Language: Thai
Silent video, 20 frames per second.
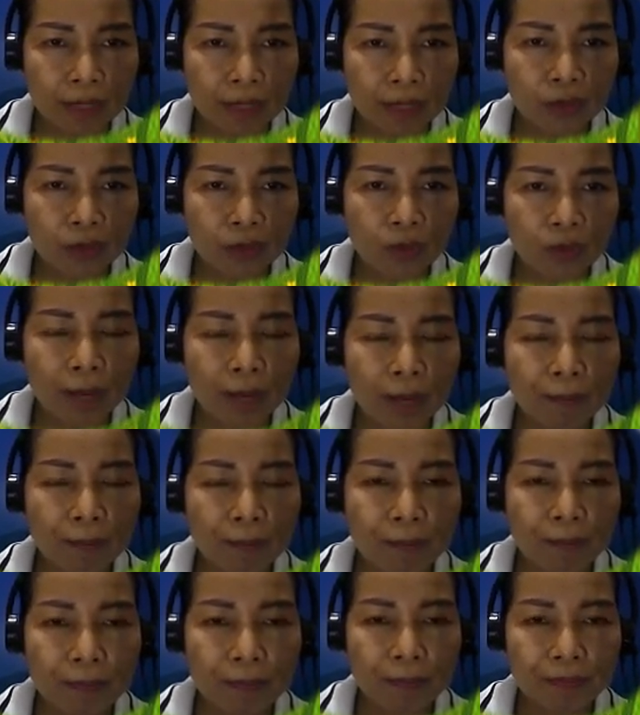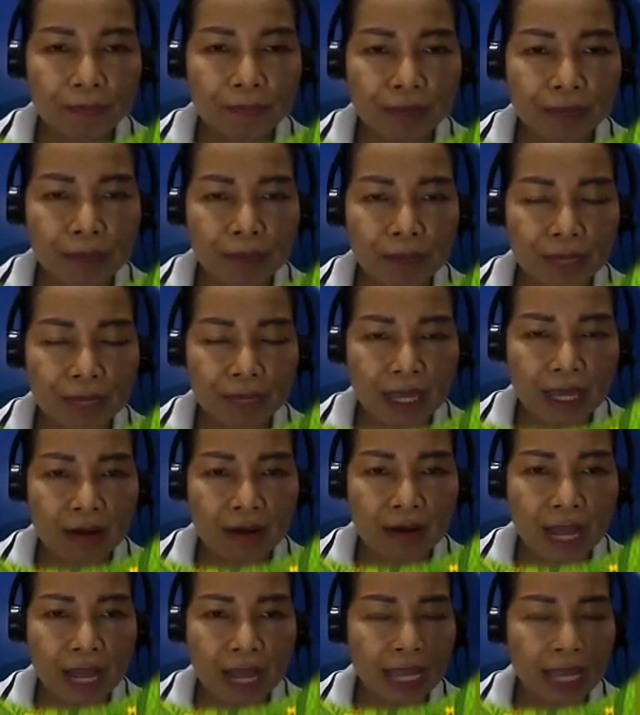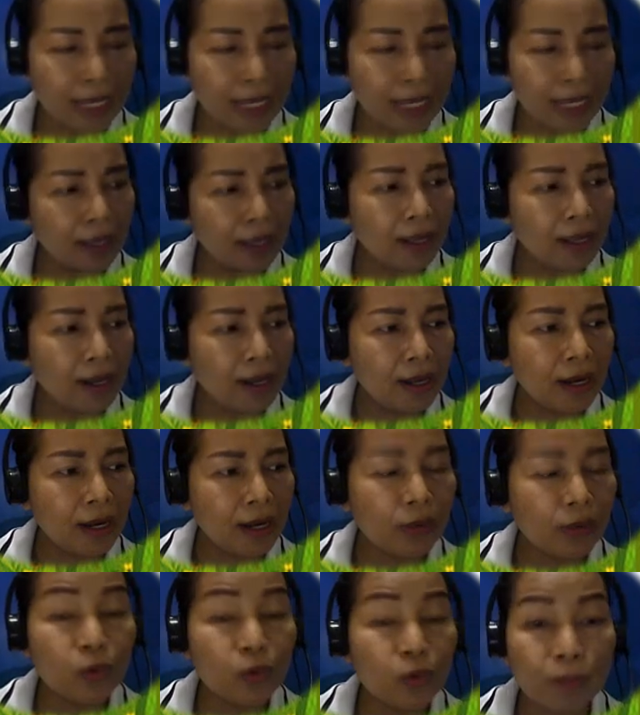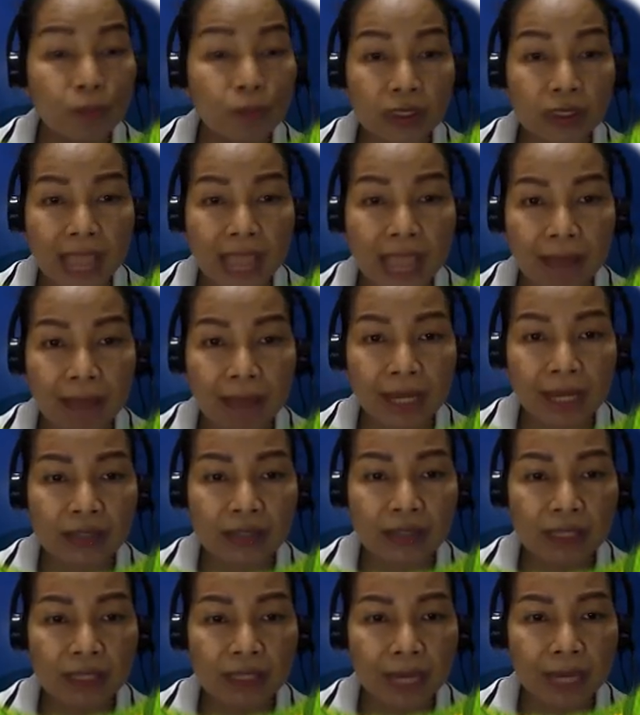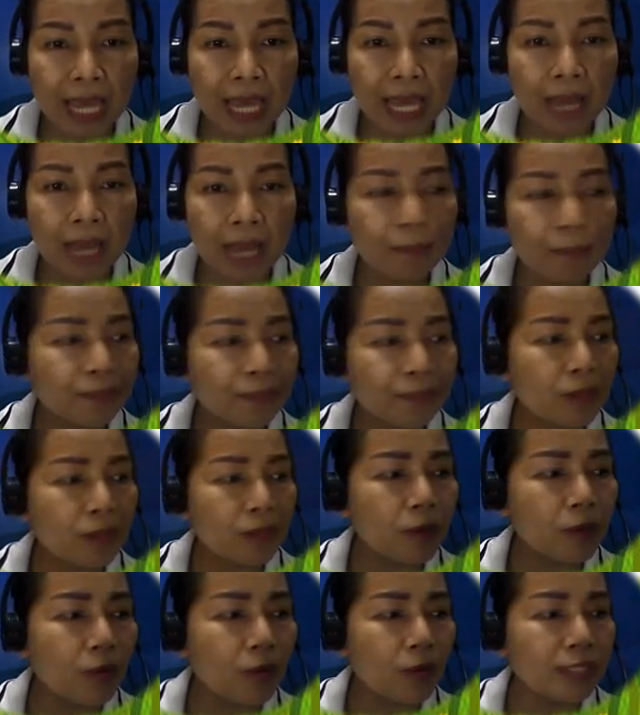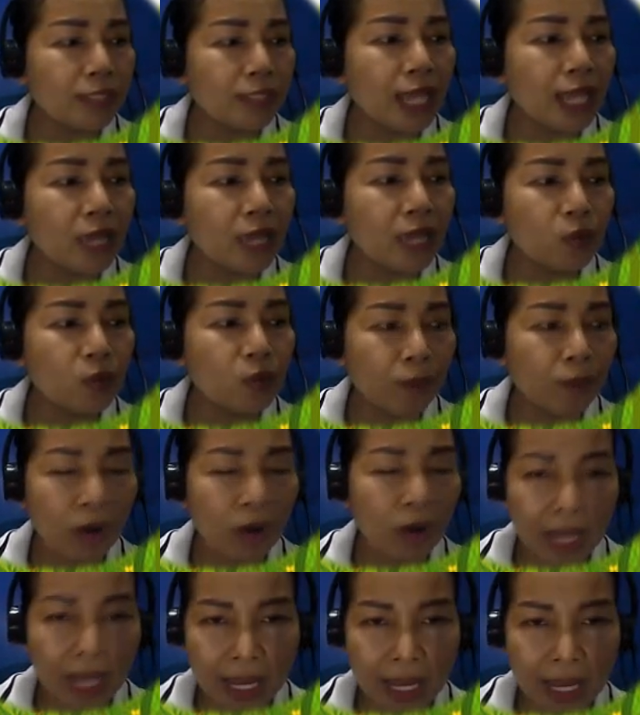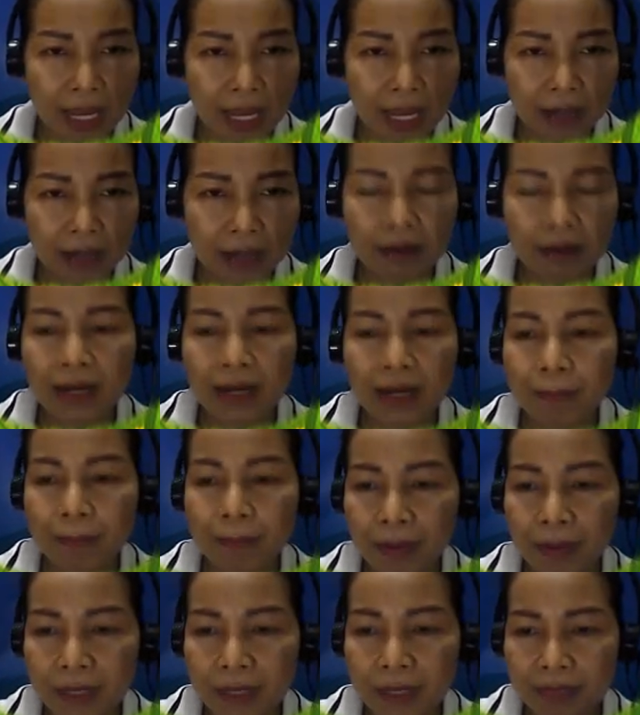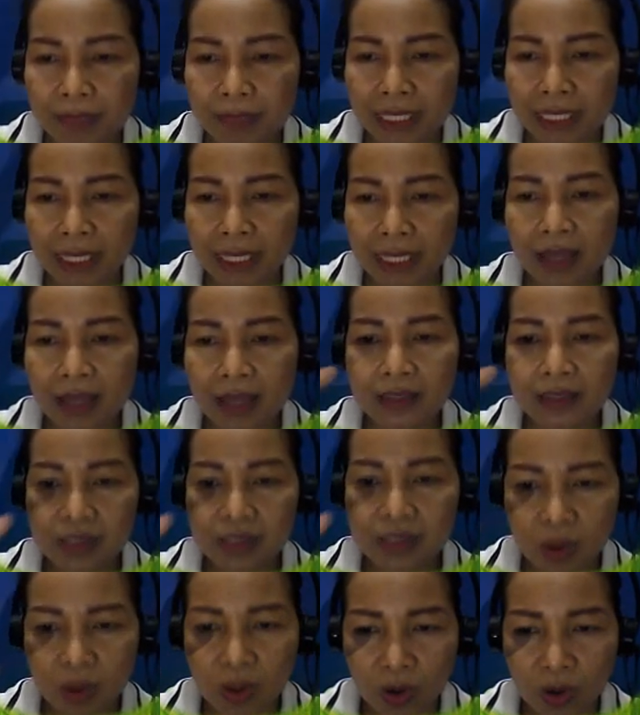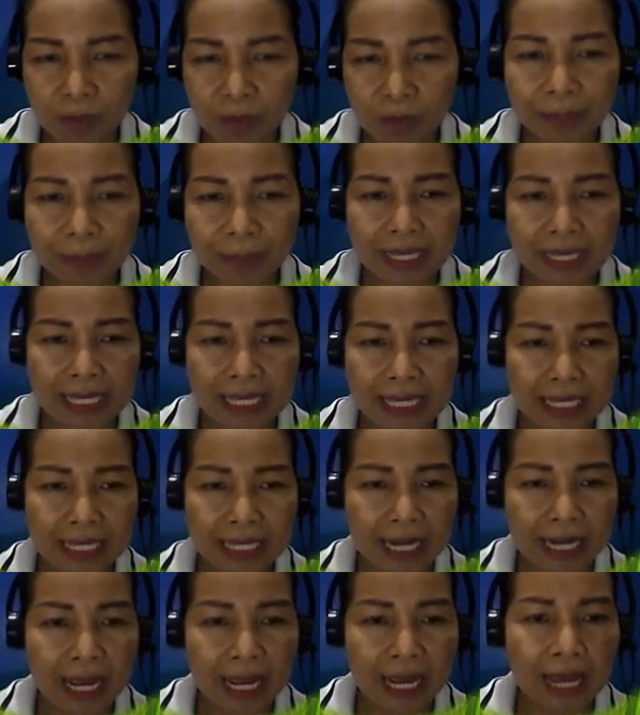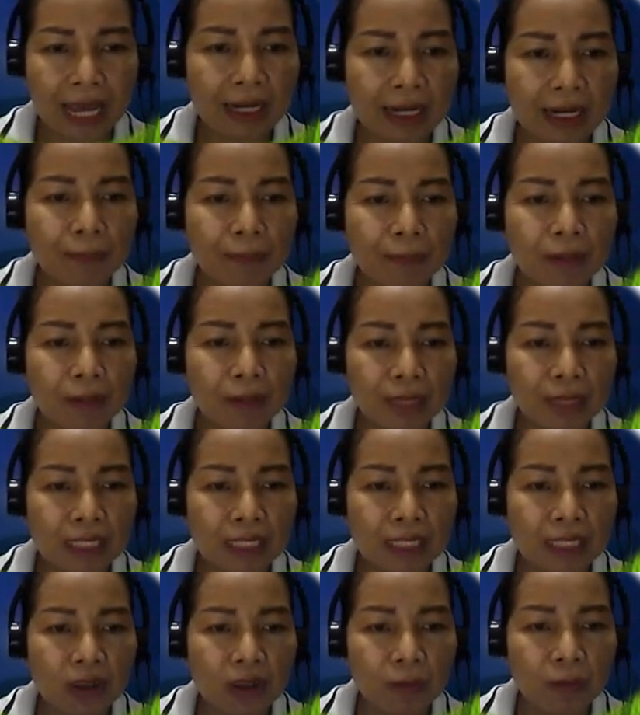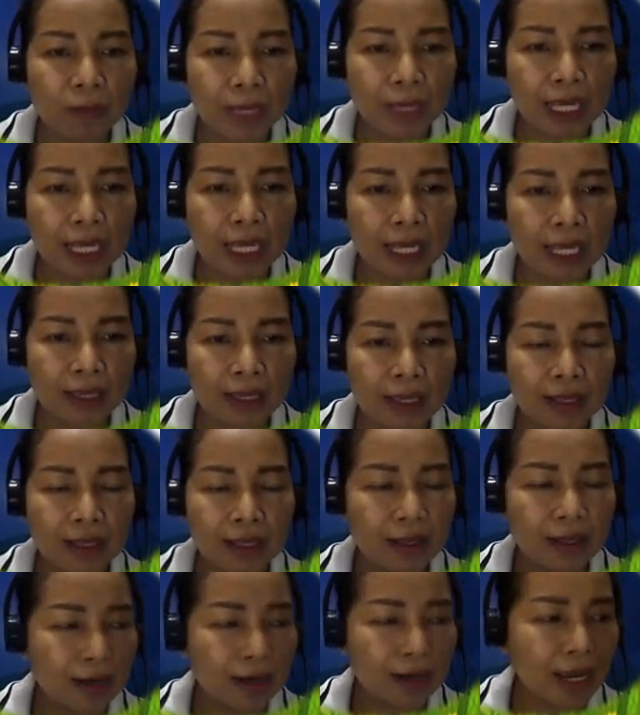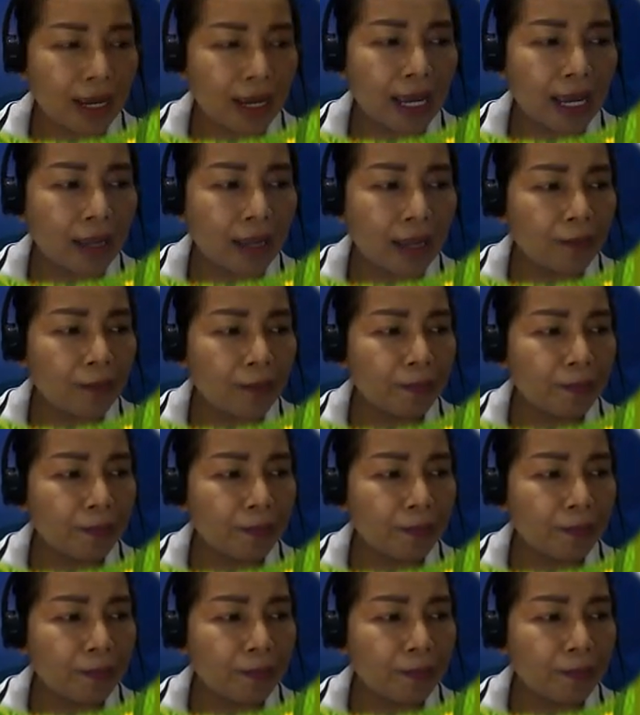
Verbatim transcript: มาดูว่าเป็นปีอะไร แล้วอยู่ป .3 แล้วใช่ไหมคะ เขาบอกว่าถ้าอยู่ป .5 ก็นับไปเพิ่มอีก 2 ปีนะคะ นับเพิ่มไปอีก 2 ปีนะคะ